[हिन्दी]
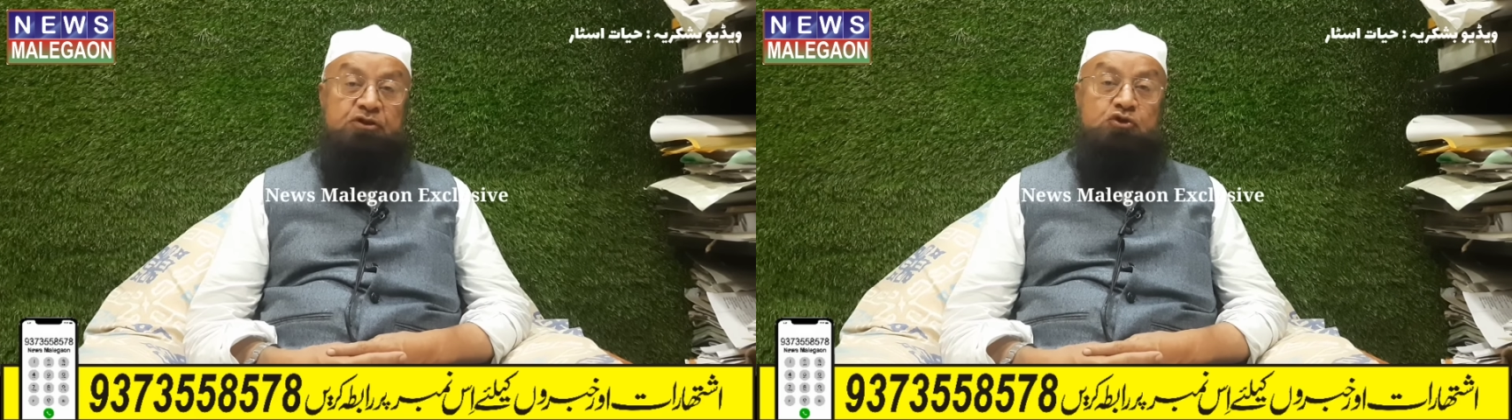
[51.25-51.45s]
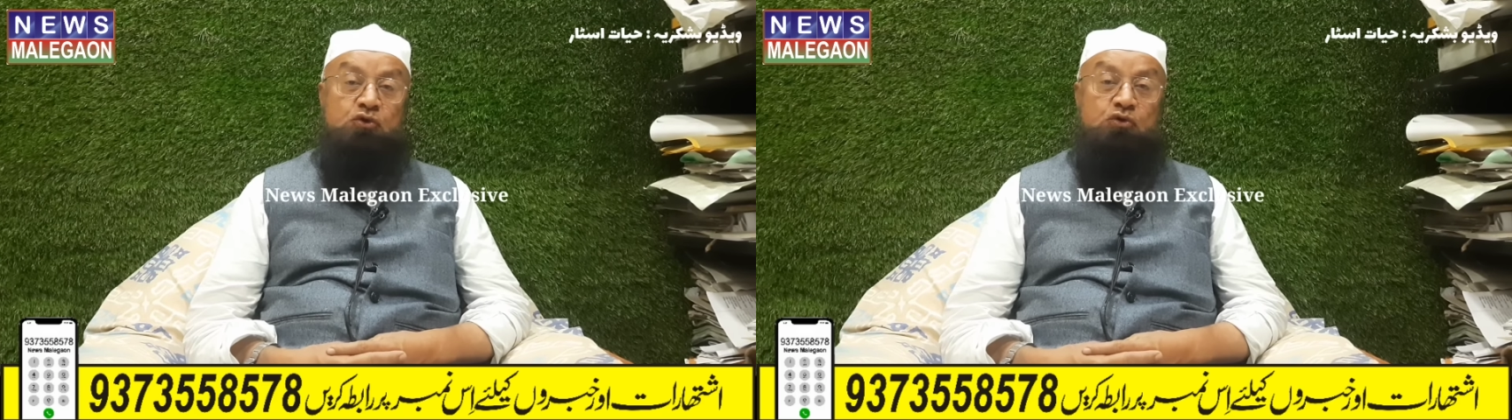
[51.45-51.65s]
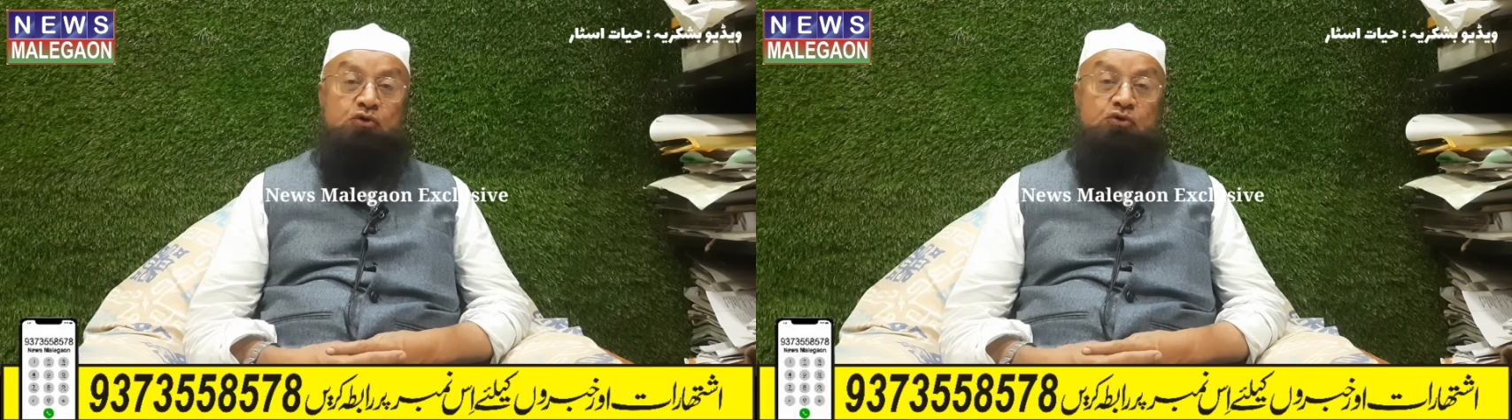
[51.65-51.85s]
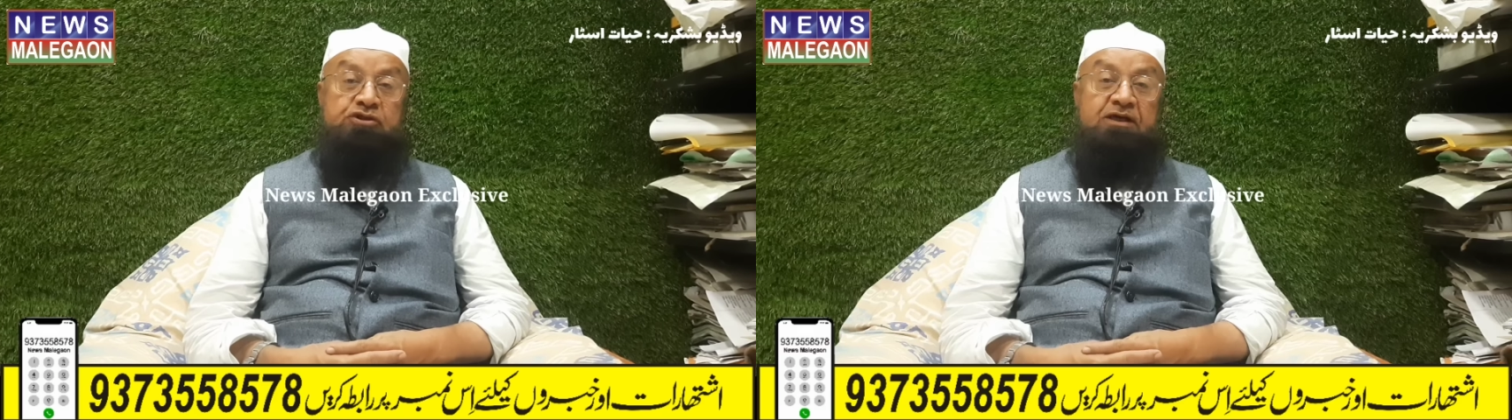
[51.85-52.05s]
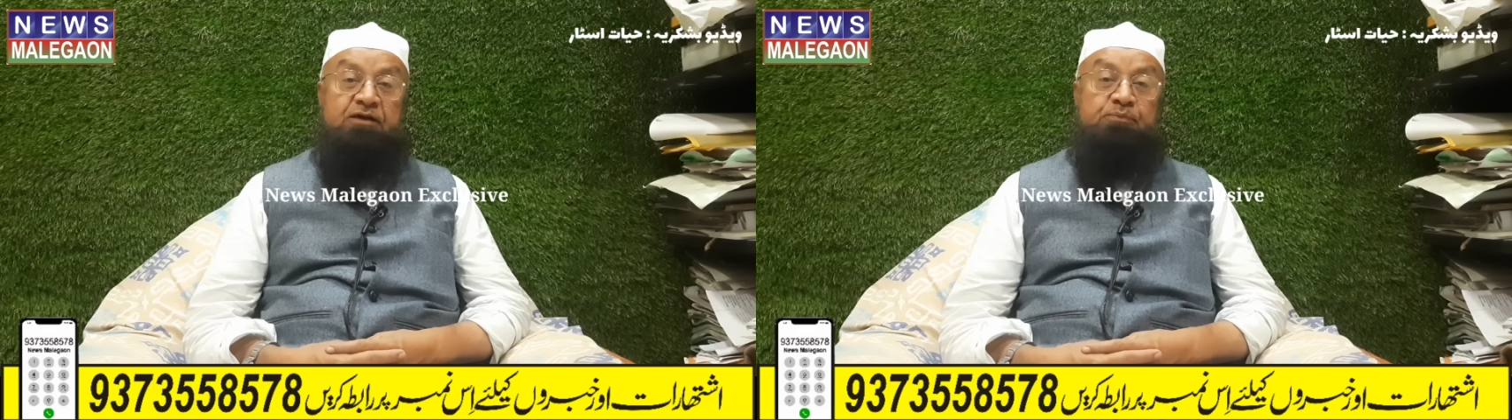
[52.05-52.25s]
बच्चों को
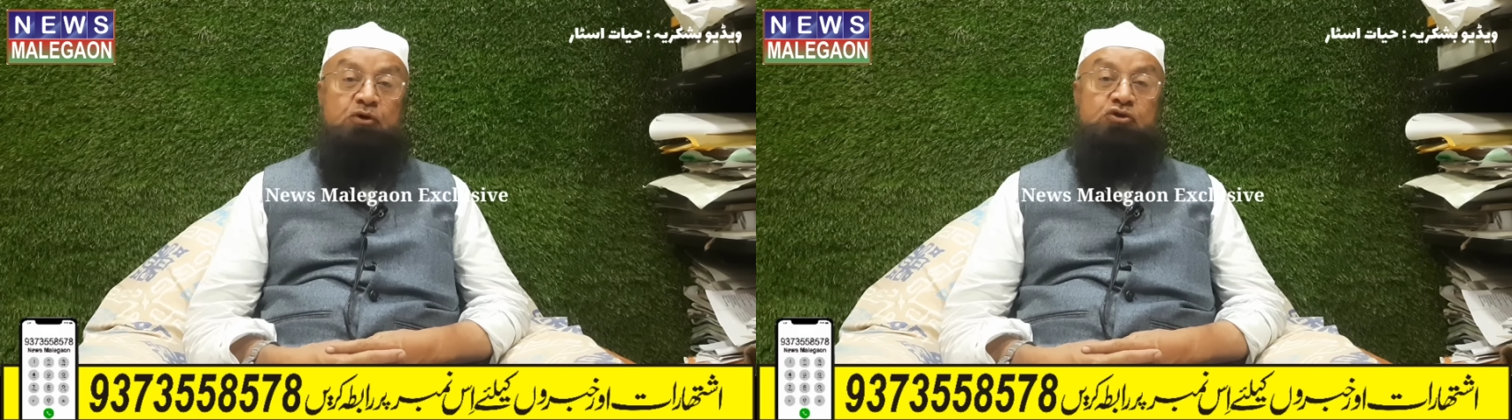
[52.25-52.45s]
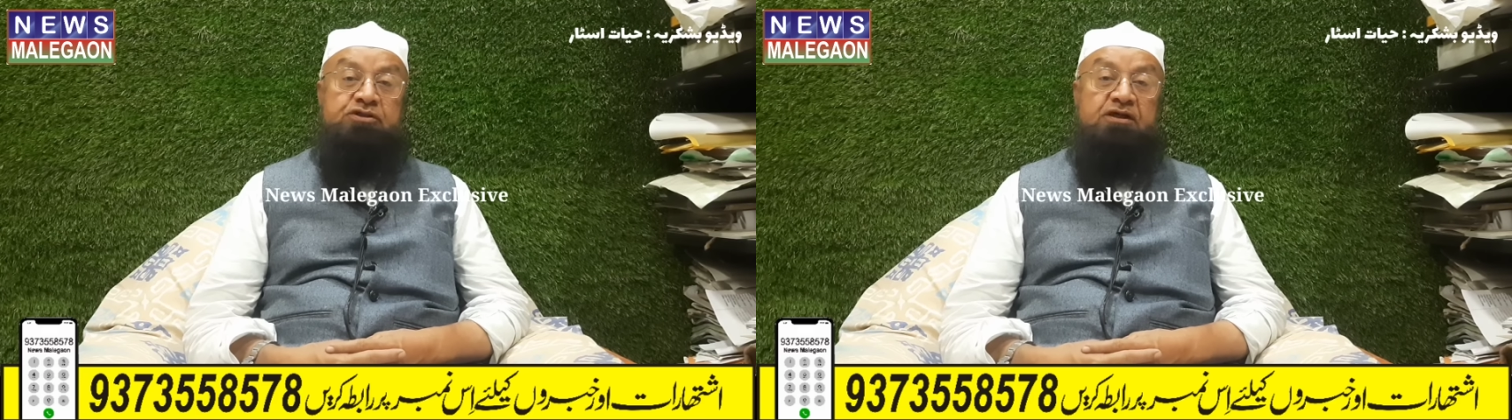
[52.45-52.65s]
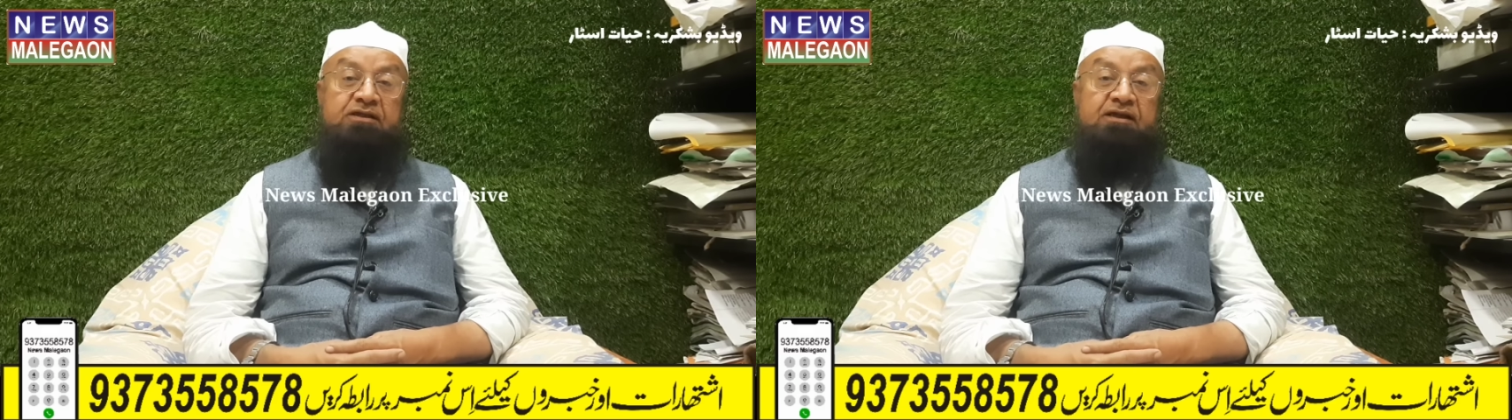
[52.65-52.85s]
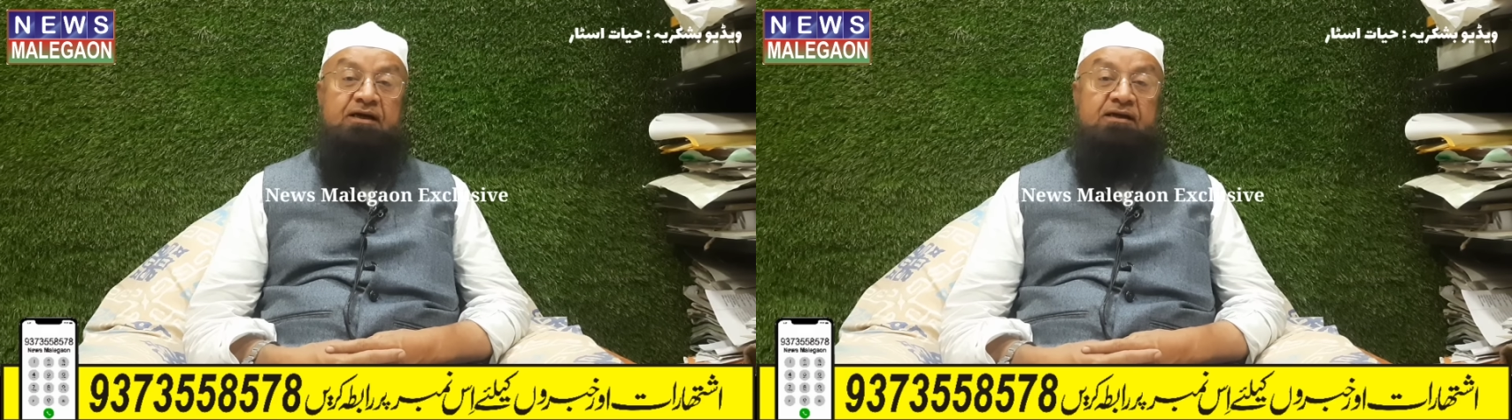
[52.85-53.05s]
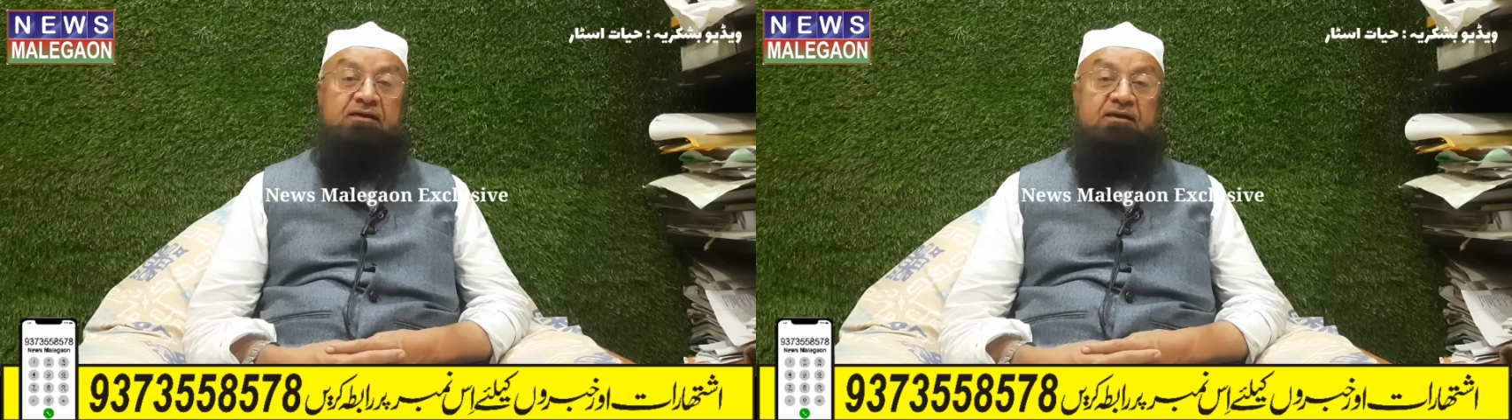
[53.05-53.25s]
नुकसान पहुंच सकता
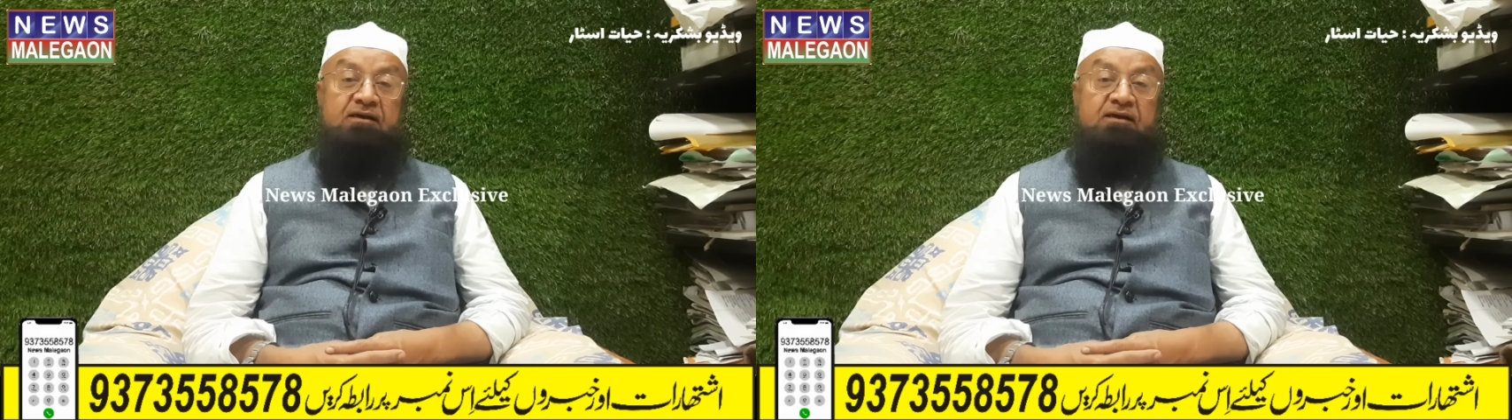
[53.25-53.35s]
है